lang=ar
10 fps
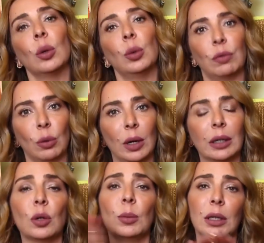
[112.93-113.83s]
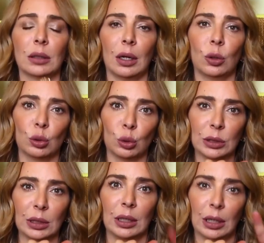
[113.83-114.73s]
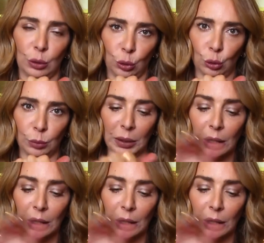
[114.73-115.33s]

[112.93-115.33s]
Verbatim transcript: والفواكه ومقطع خصوصي للحوم